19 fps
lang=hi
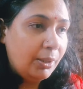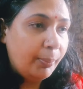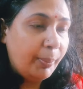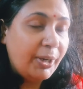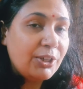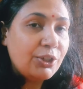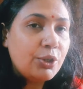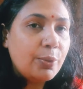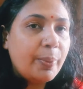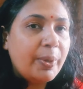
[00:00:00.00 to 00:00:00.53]

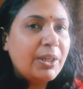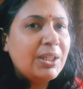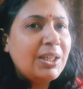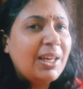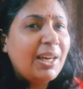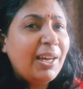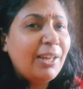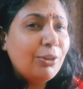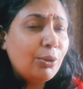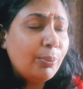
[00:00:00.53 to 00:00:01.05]
पार्टिसिपेट
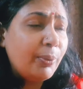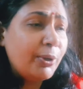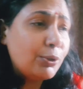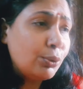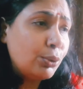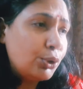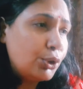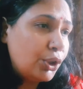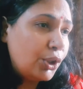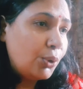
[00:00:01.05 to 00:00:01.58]
किया है तो मैं
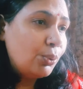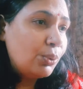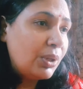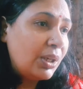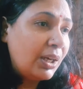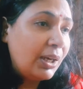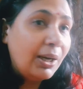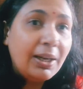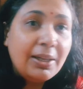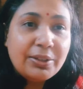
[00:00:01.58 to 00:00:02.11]
सोच रही हूँ
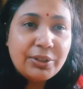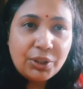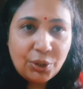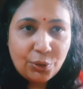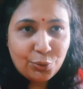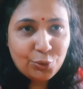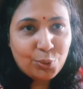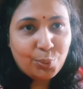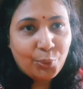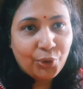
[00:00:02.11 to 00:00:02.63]
कि गर्ल्स
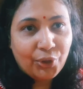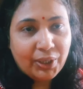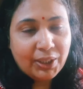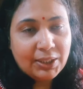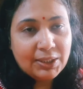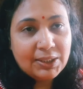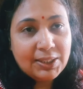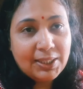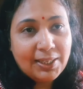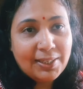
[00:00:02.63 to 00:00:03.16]
के कुछ
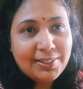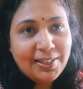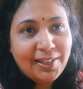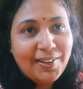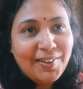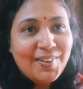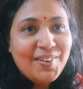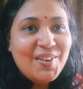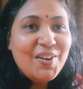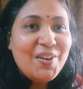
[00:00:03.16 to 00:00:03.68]
प्रोडक्ट दिया
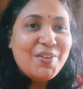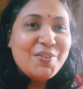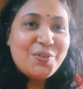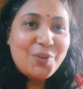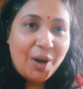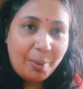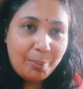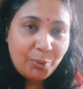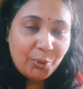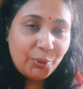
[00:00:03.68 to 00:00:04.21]
जाए
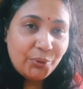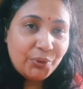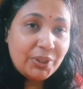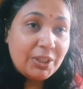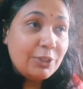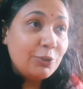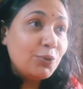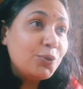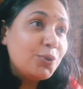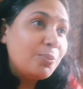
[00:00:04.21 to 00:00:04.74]
जो आप लोगों
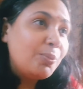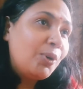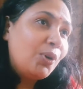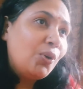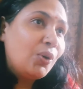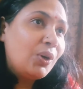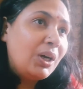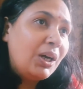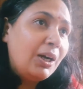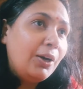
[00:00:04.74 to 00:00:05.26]
के यूज में
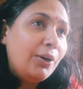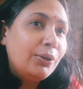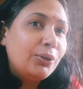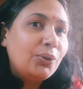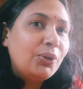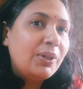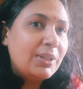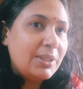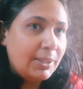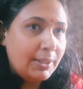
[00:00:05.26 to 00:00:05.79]
होगा और
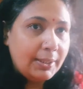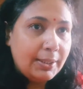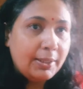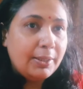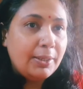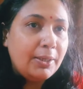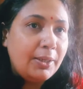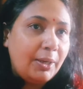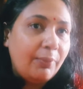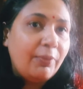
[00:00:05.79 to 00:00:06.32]
थोड़ा सा
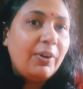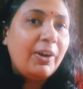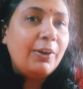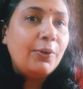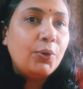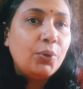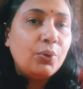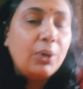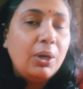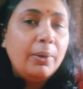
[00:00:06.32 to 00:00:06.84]

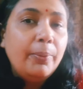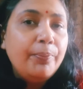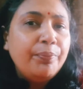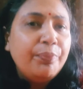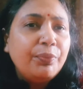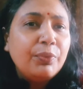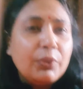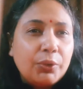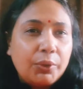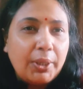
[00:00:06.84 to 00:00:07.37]
डिफरेंट होगा
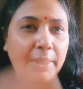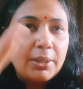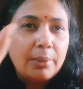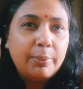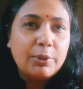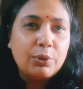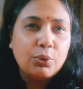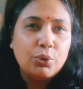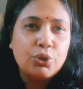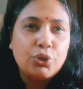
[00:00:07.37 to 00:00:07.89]
जैसे तो
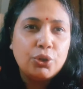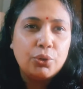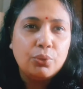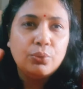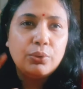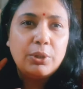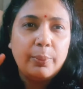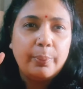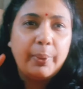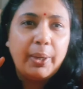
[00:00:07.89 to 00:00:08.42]
मैं सोच रही
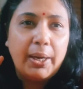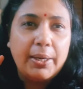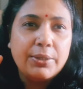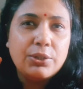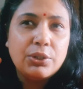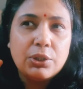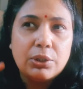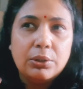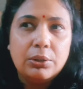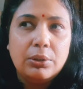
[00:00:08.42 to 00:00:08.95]
हूँ कि
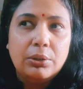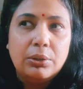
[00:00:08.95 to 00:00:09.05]
प्राइज